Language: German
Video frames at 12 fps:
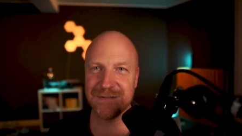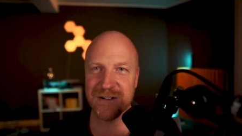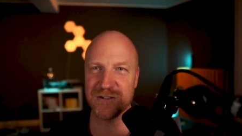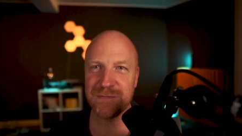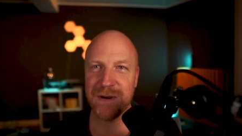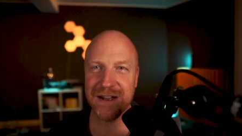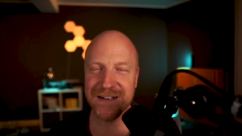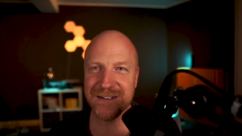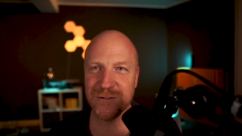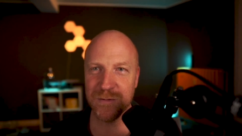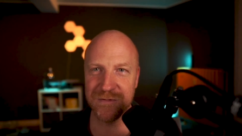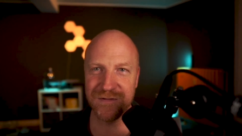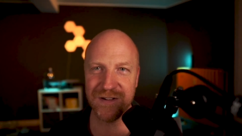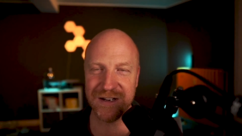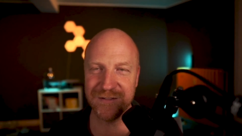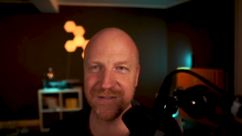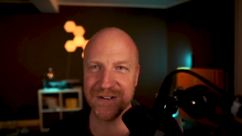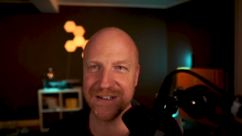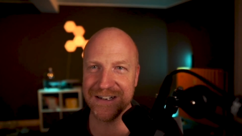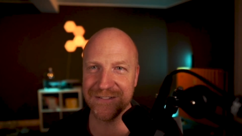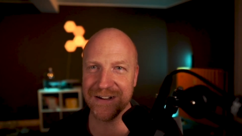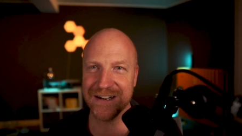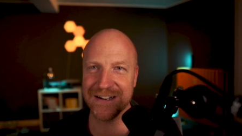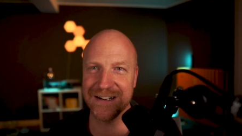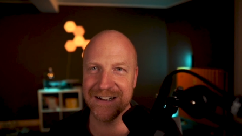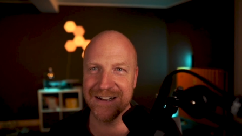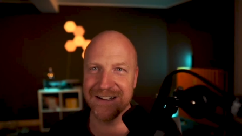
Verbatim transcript: spannenden Umfeld, finde ich, weil